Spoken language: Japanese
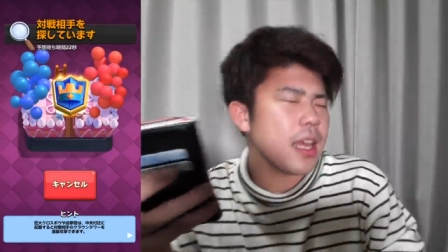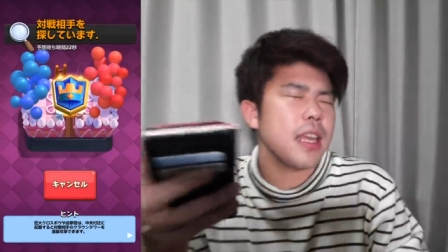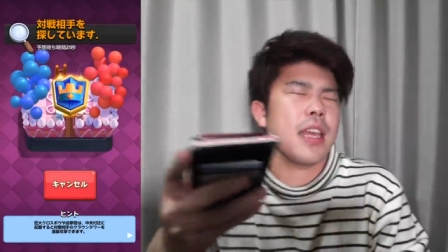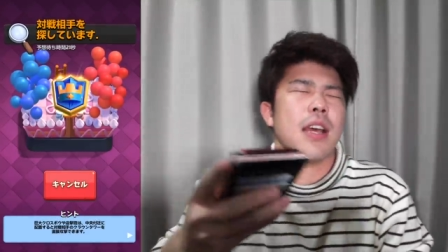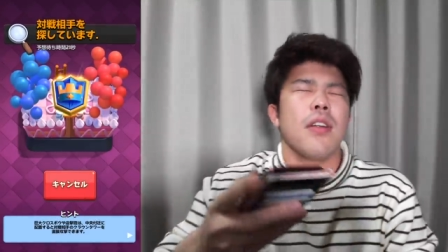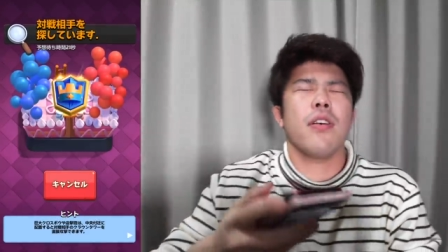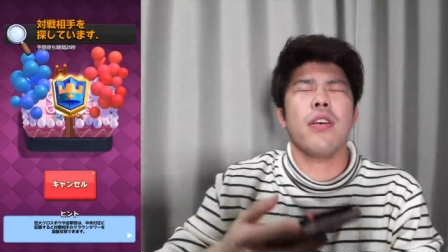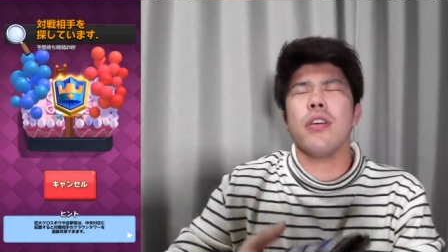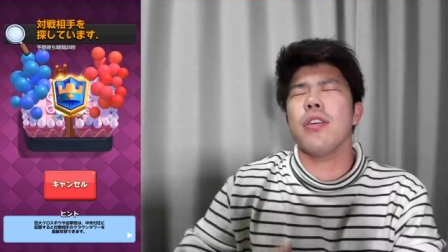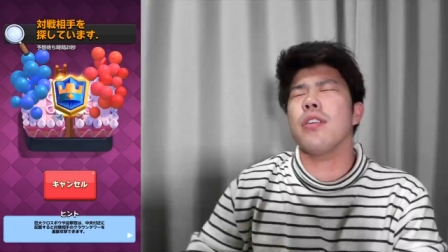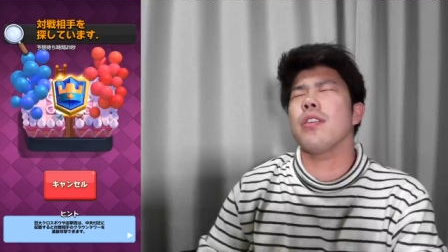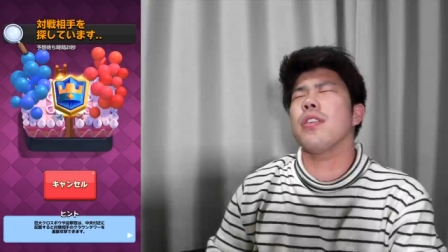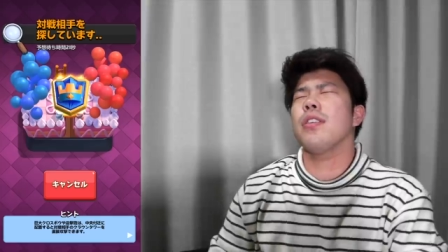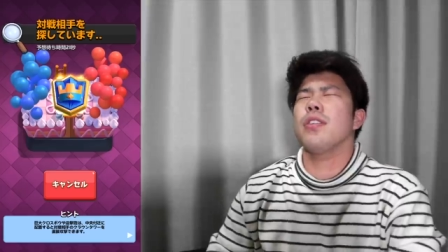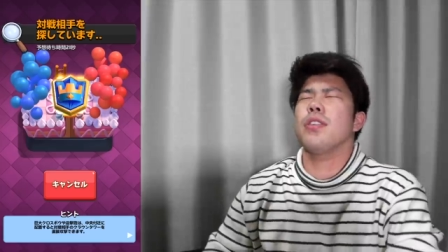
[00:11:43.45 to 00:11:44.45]
いや、
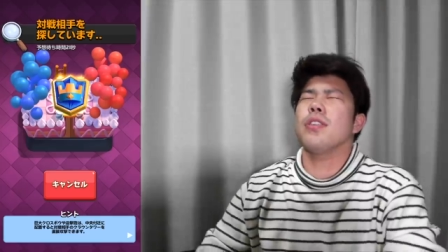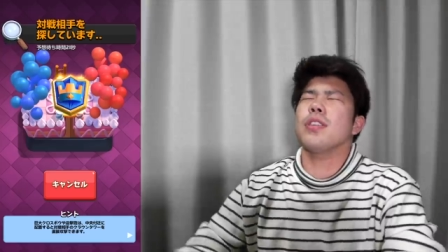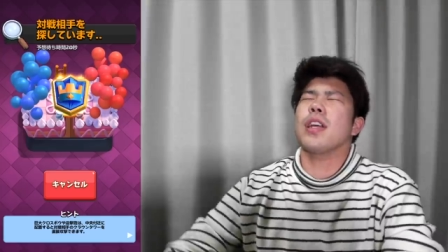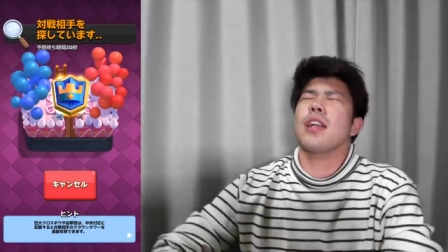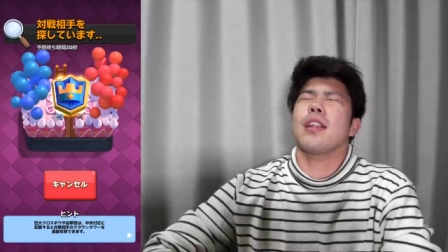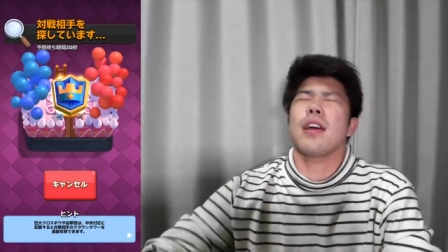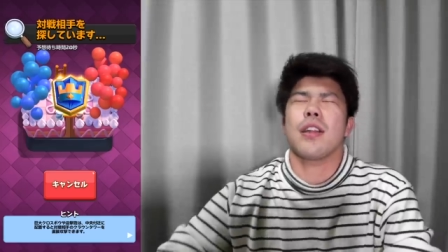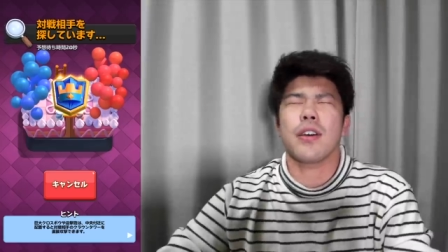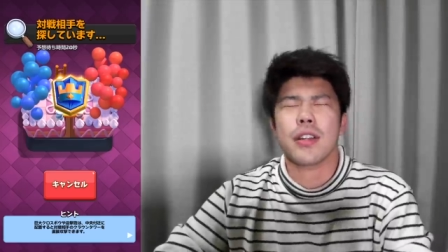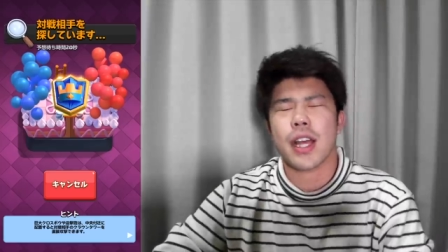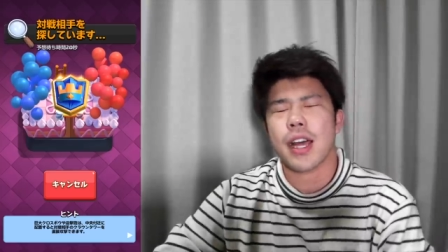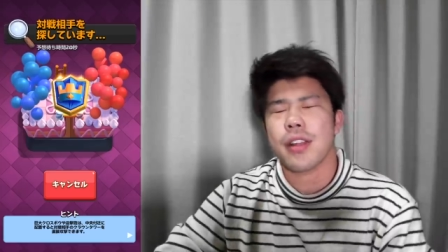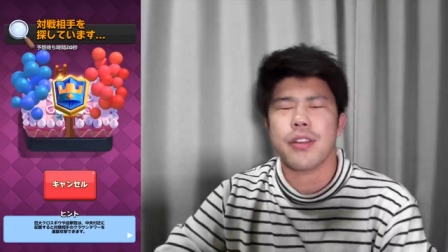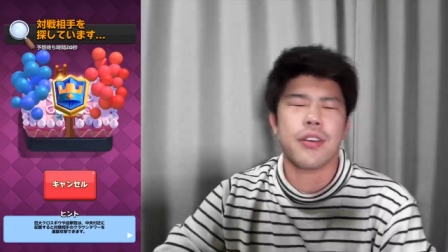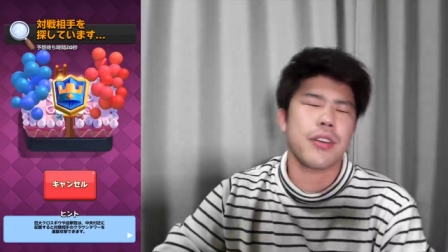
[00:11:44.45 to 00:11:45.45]
ロイホグどうなんだろうな。
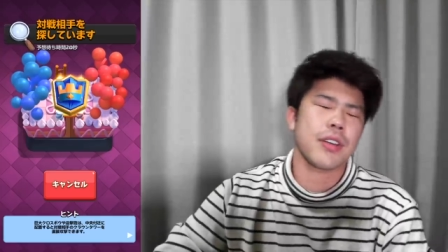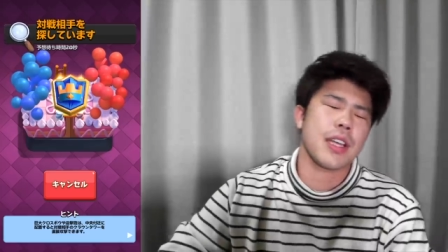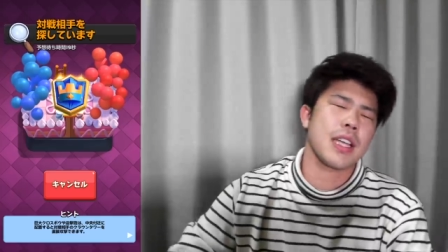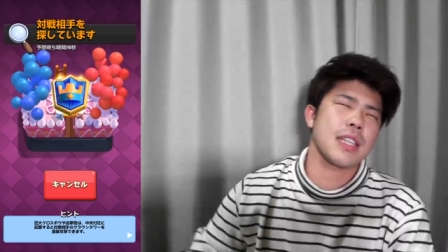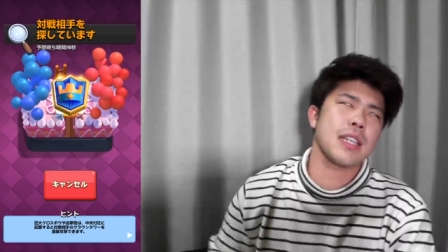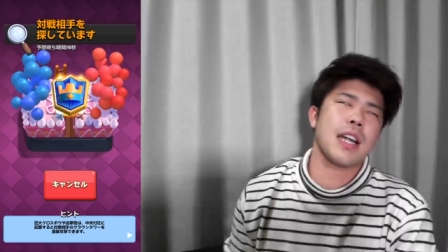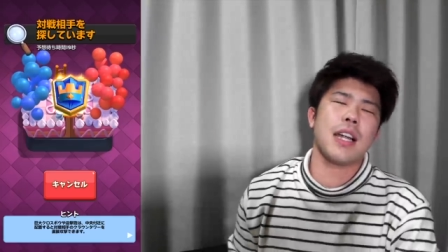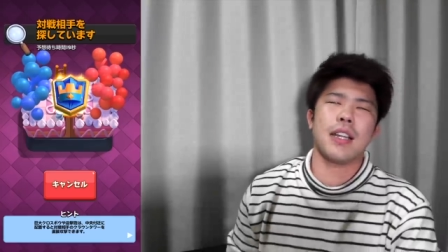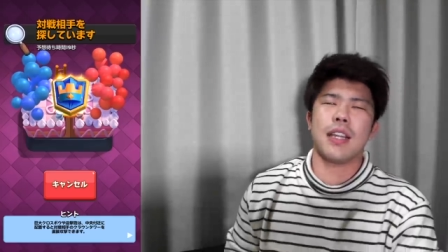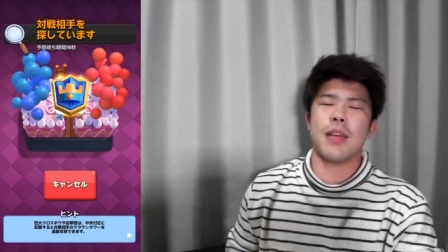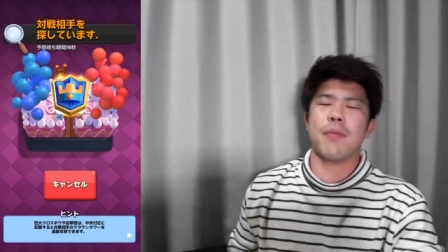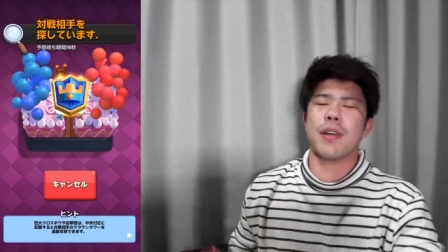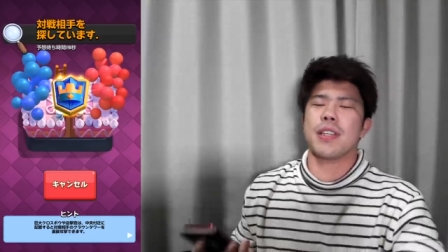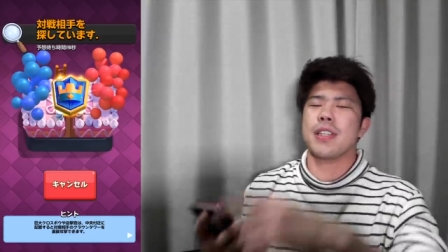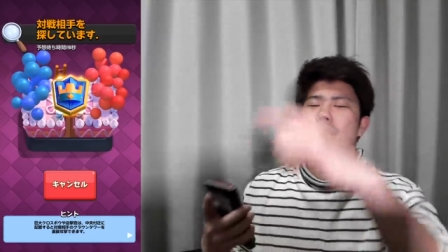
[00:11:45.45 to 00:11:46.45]
あの、削られて
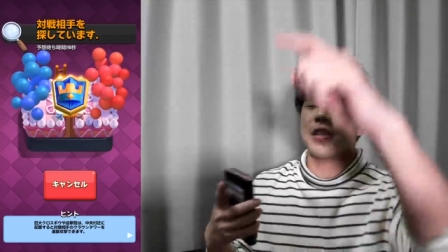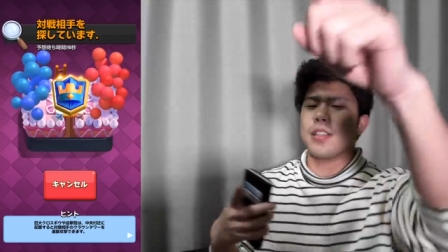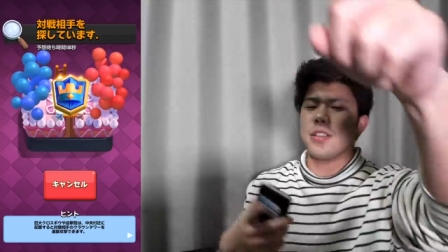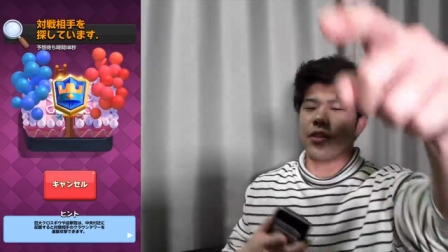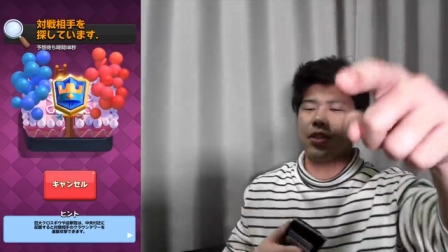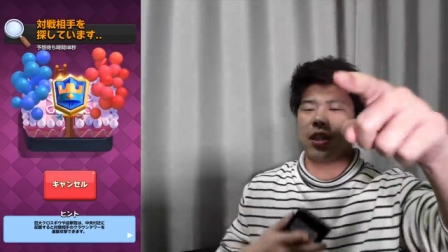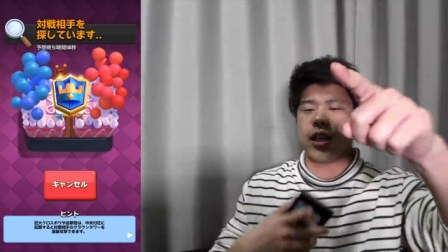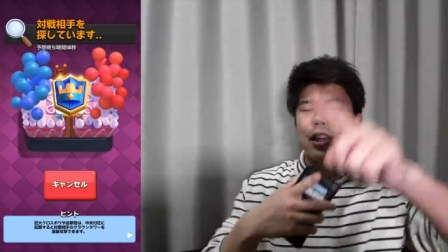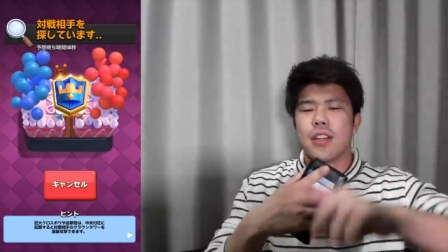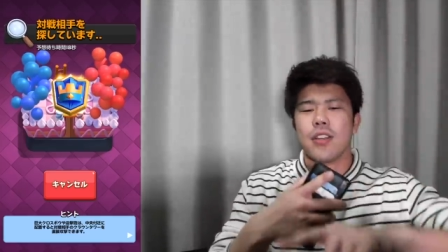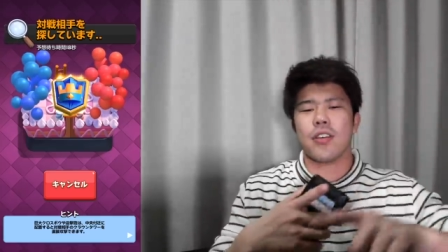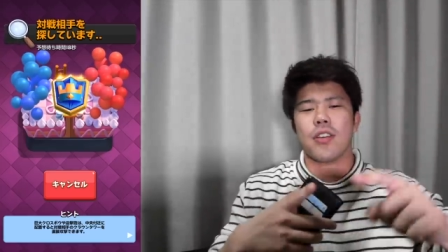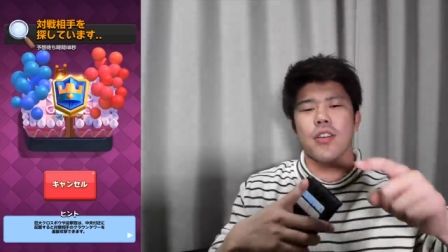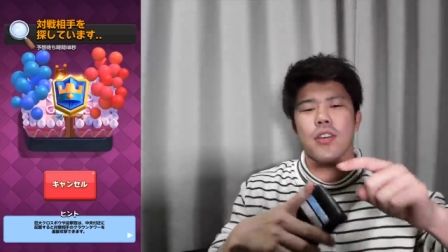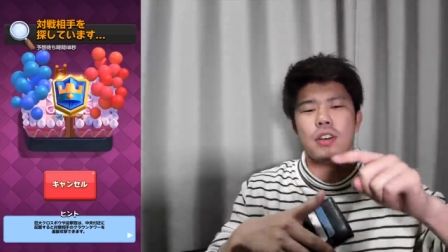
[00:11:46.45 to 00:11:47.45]
マジアジャ動作行ったと
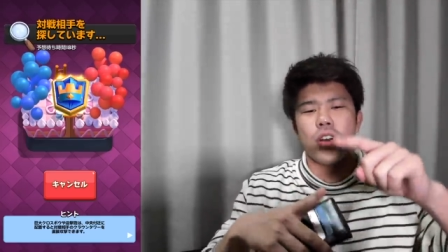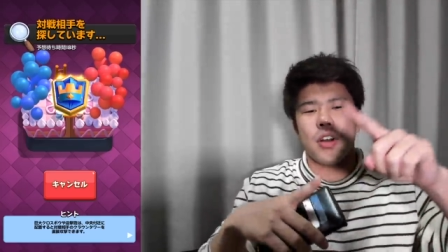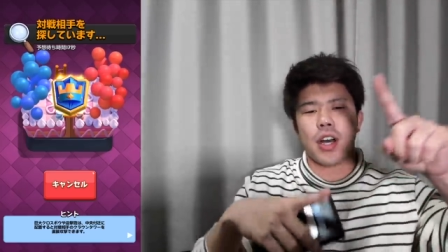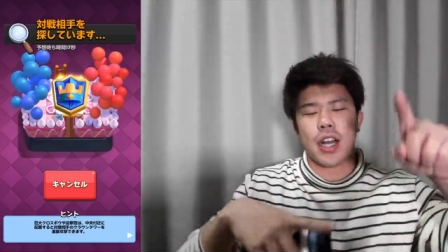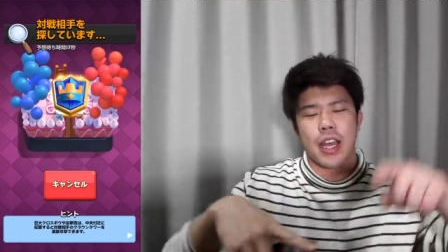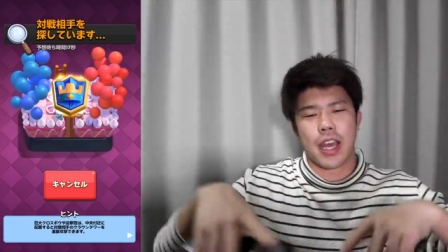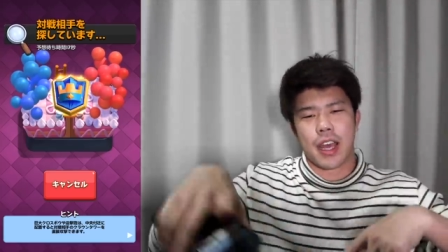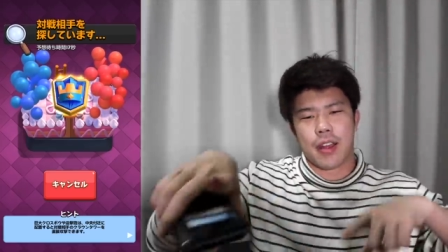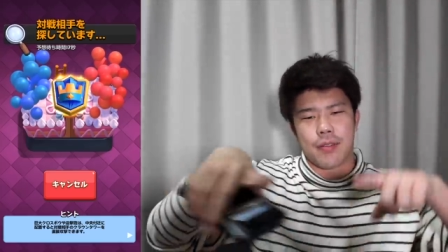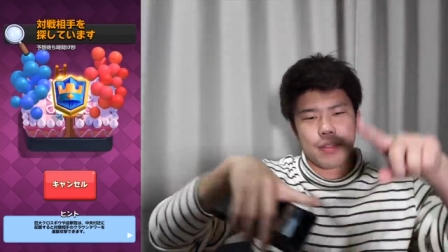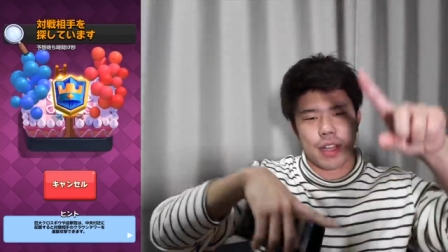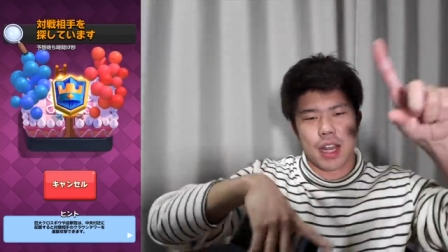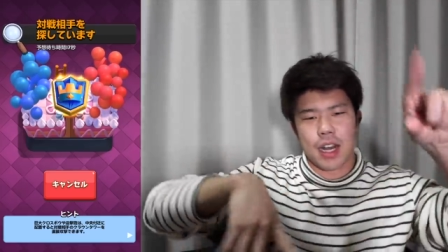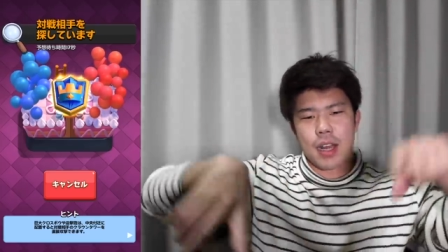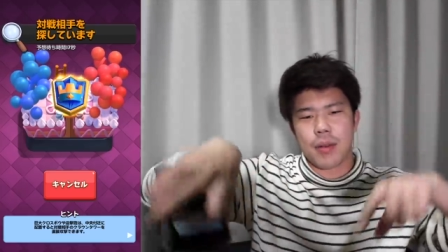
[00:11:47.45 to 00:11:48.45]
ころ、あれ、
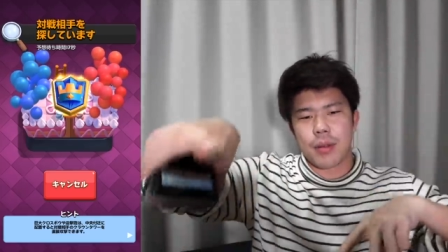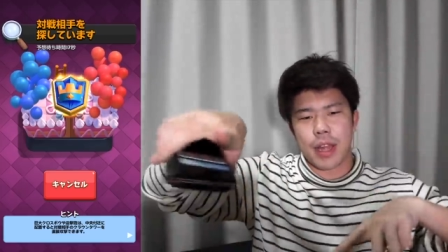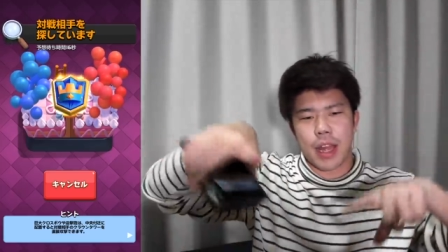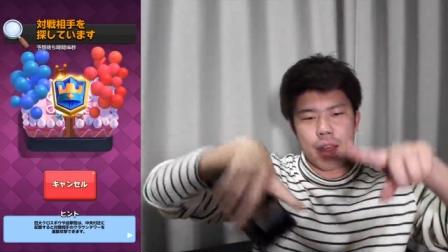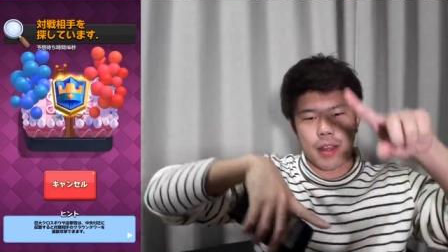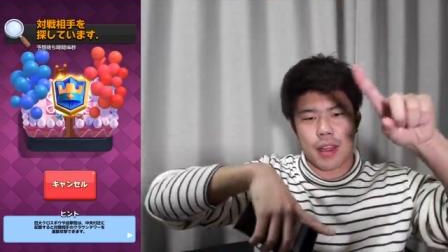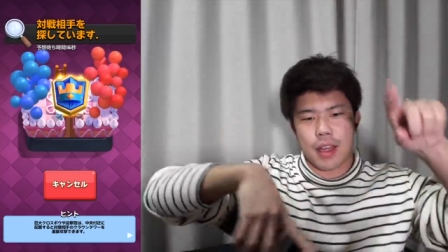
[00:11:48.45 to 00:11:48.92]
あれかもね。